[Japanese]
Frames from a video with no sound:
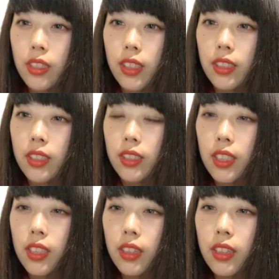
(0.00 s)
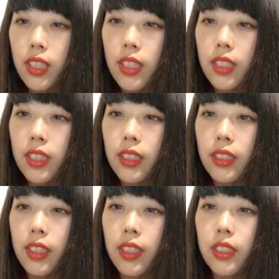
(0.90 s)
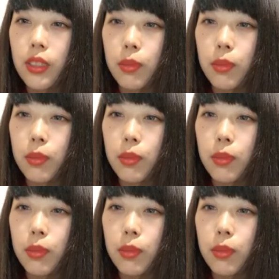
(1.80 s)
殺菌って聞いて引き返して